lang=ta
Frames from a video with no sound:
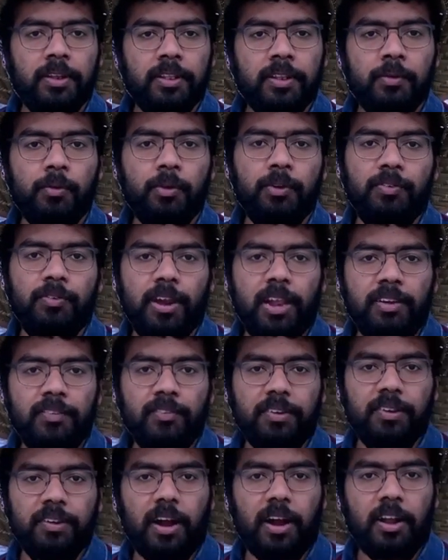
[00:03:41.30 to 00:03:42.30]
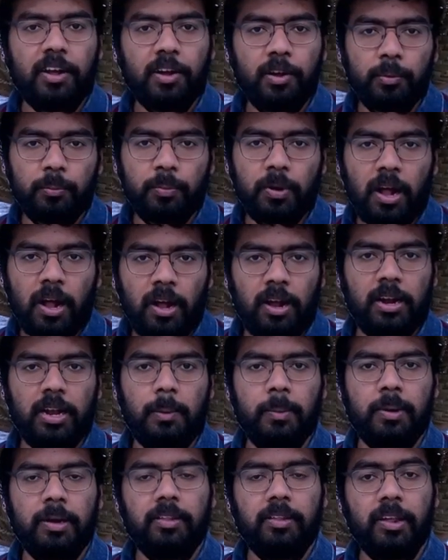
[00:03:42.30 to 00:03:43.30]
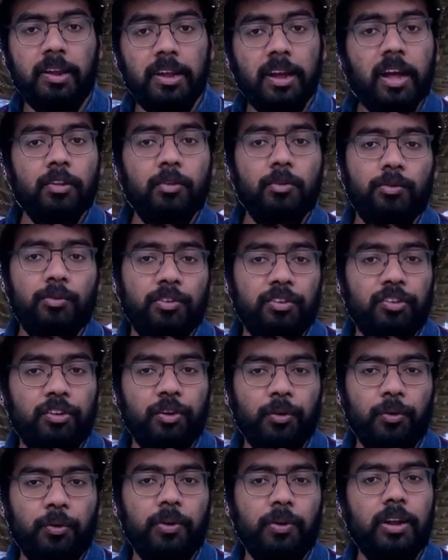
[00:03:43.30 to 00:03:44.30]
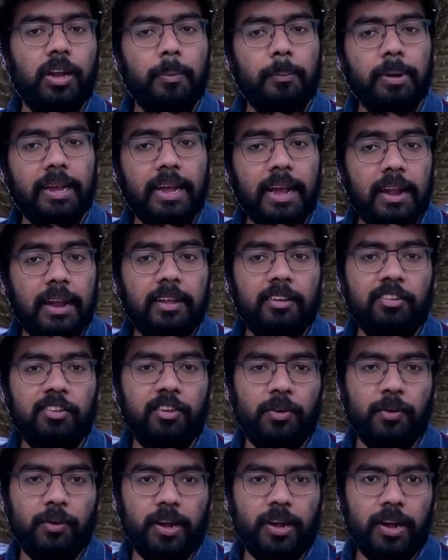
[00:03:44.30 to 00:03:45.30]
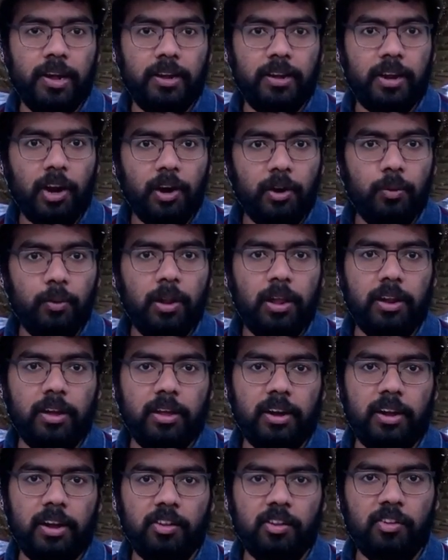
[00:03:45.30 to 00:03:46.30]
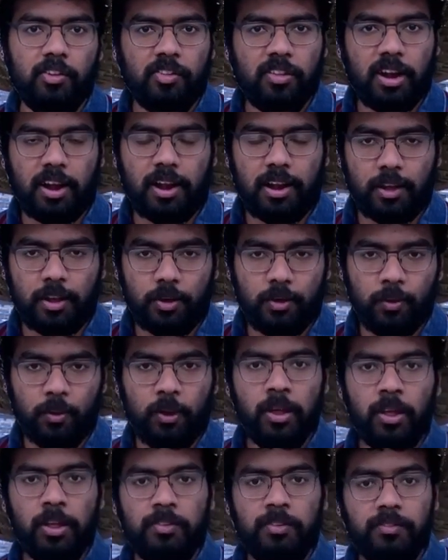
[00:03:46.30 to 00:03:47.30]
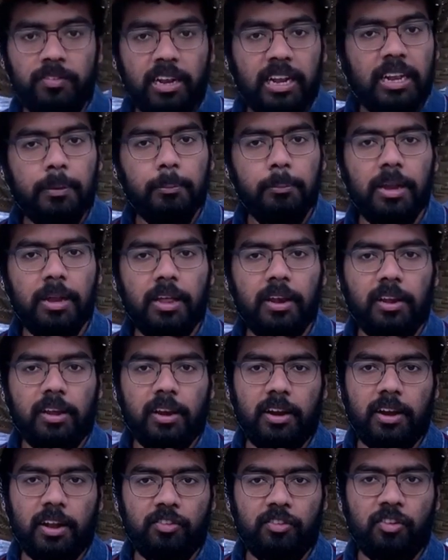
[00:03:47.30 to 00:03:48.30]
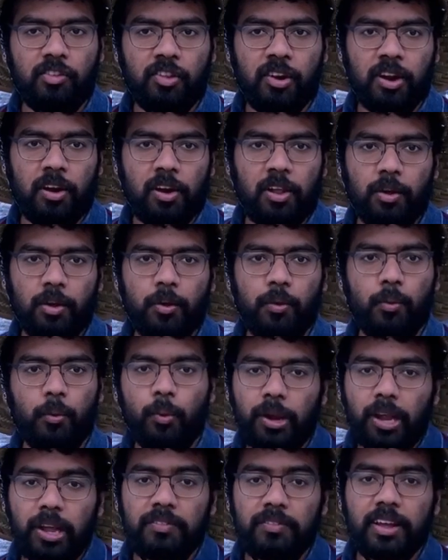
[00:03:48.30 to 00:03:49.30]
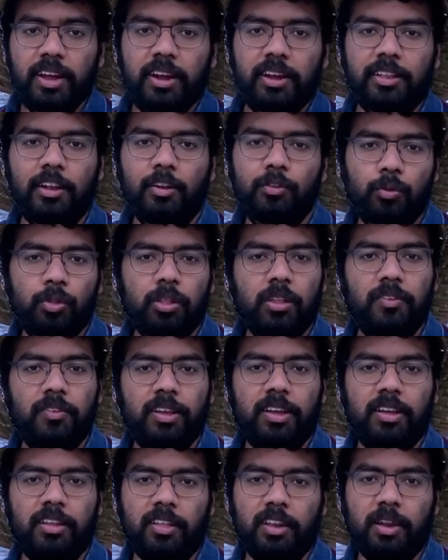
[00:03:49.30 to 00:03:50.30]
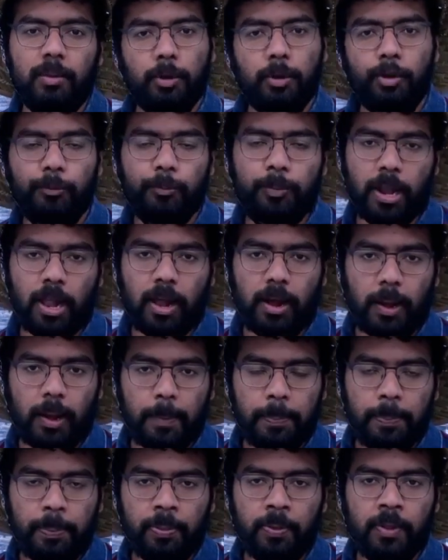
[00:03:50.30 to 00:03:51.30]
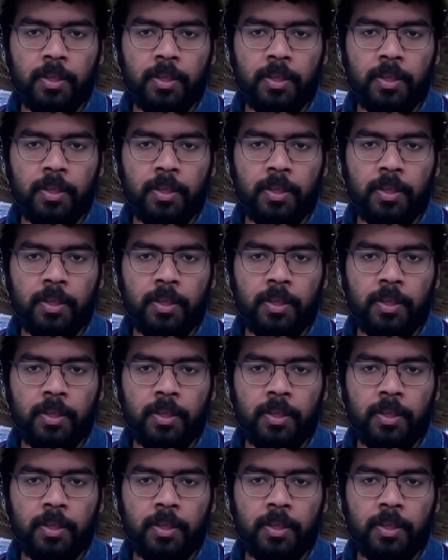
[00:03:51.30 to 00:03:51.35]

இந்த ஒரு விளைவு நடக்கணும்னா நமக்கு தெரியாத ஒரு விஷயம் நம்ம கேலக்சியோட நடுவில் இருக்கிற நட்சத்திரங்களையும் விளிம்பில் இருக்கிற நட்சத்திரங்களையும் ஒரே வேகத்தில் சுத்த வைக்கிதுன்னு முடிவு பண்ணாங்க